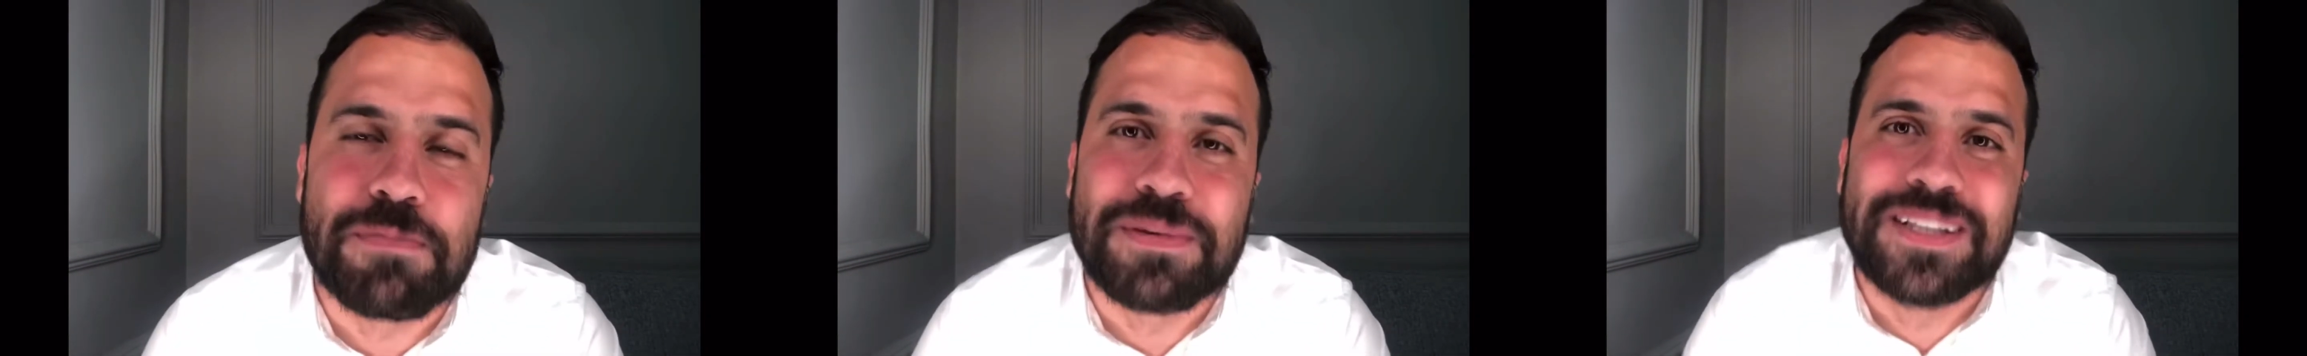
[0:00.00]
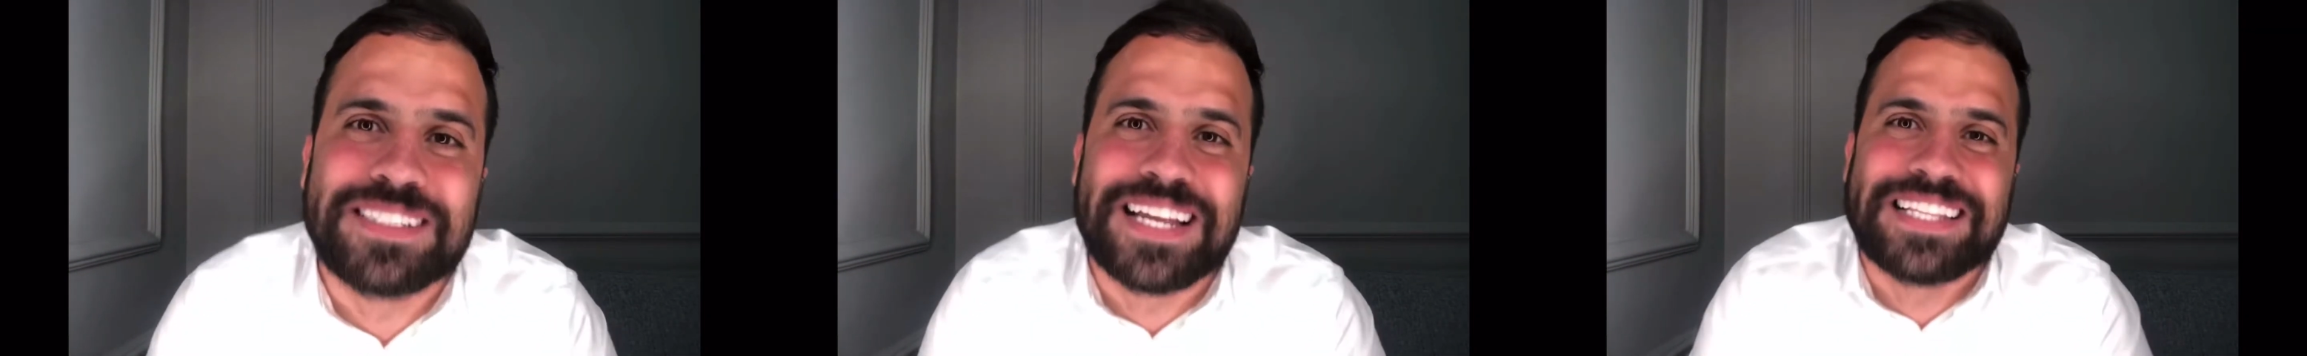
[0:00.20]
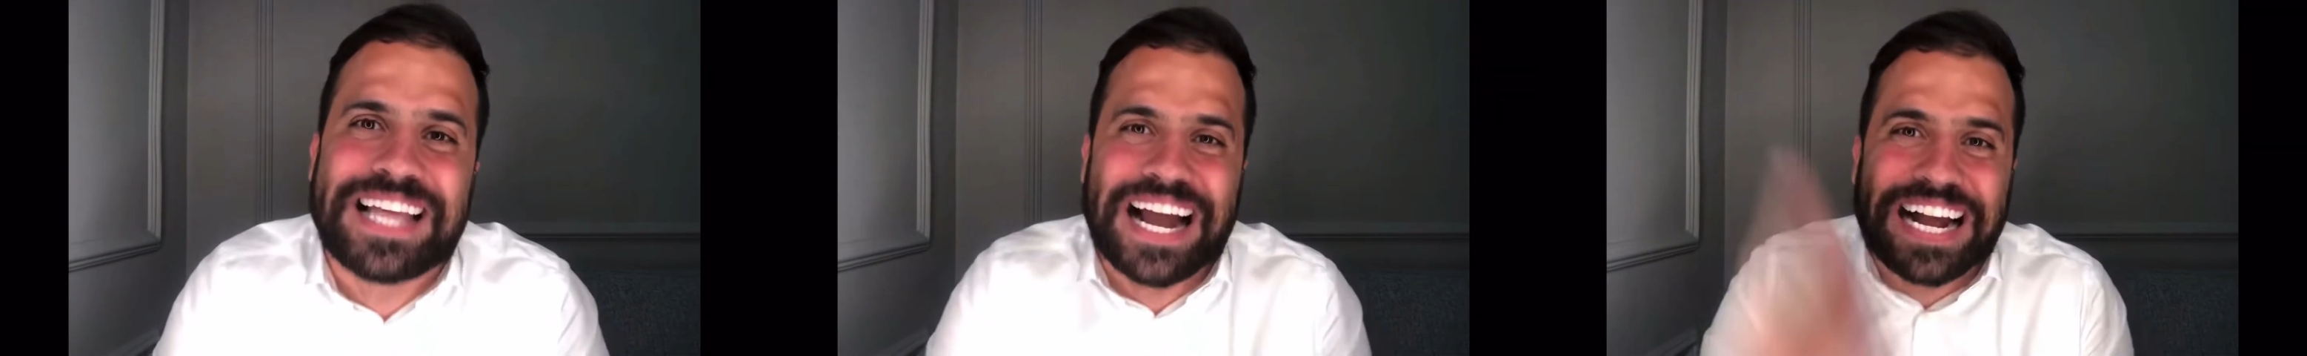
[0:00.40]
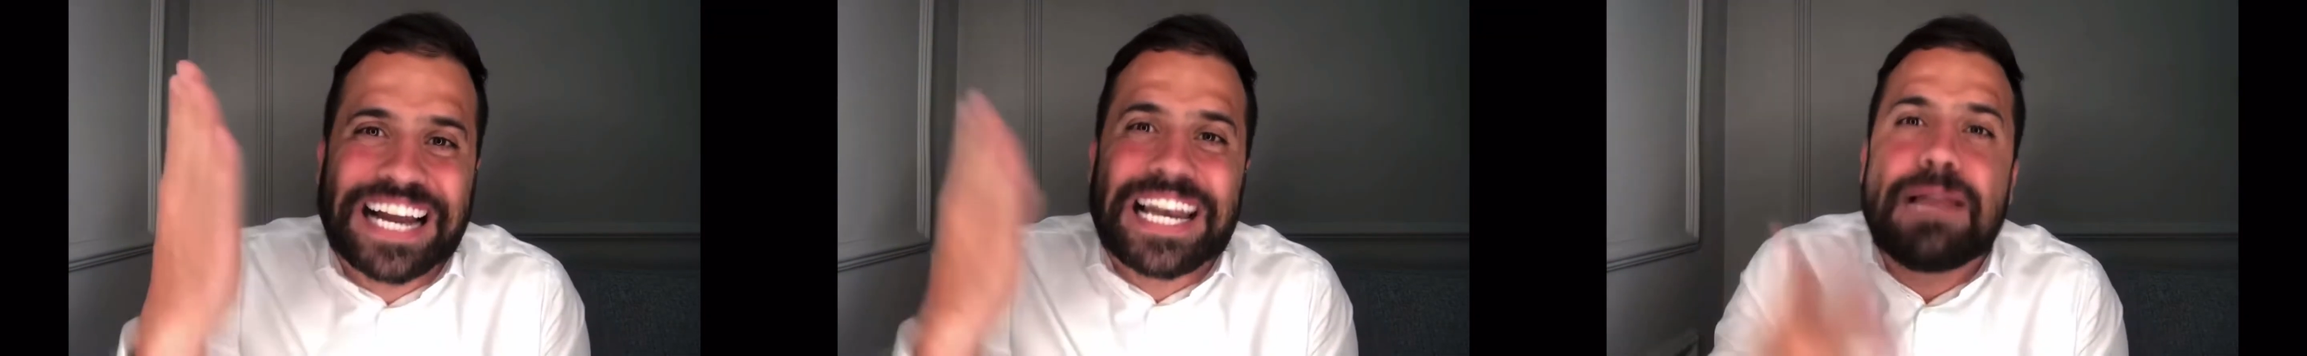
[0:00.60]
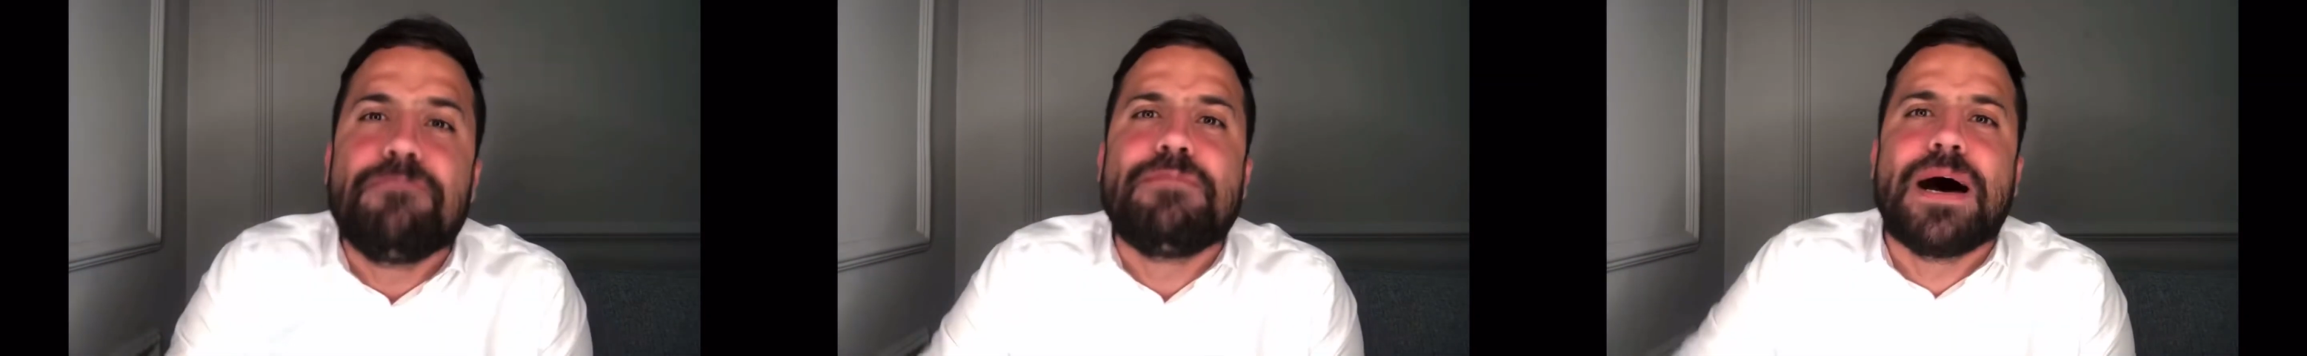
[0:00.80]
Porque você está
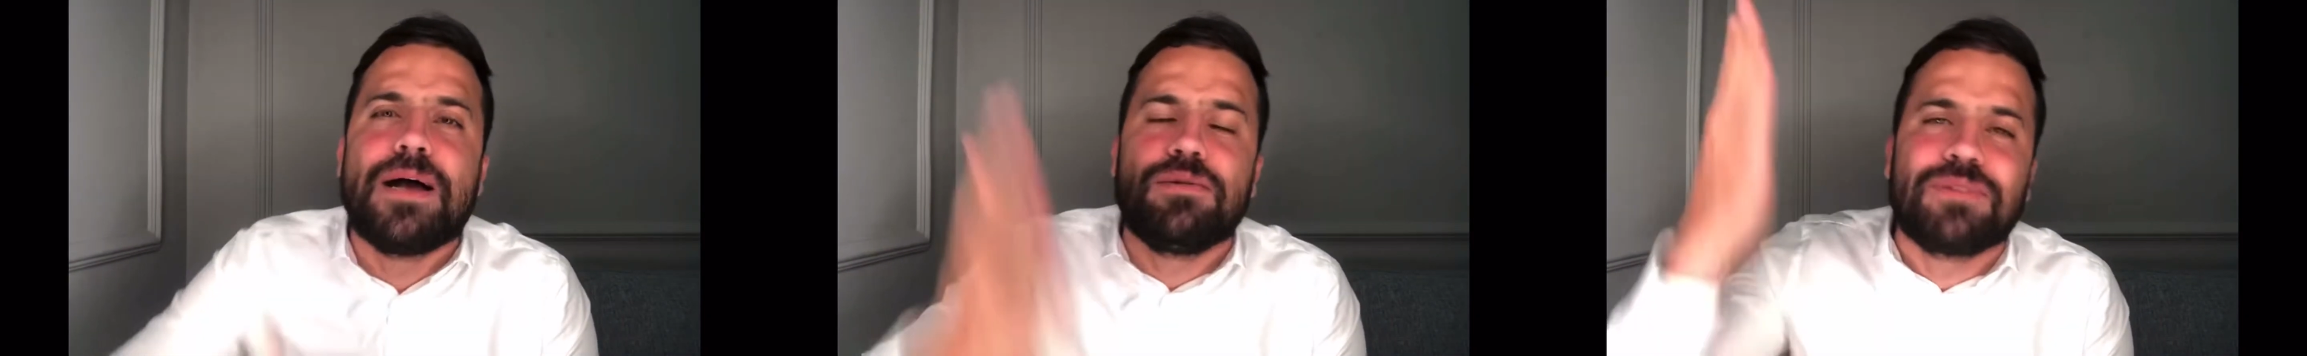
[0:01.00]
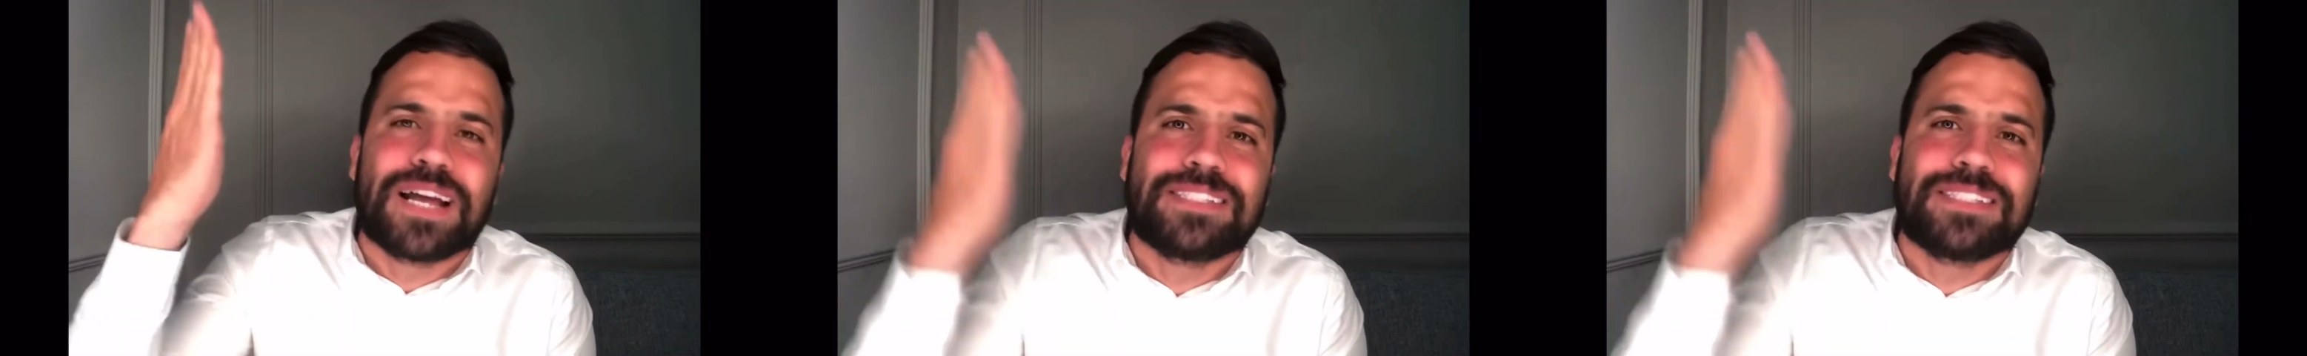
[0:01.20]
clamando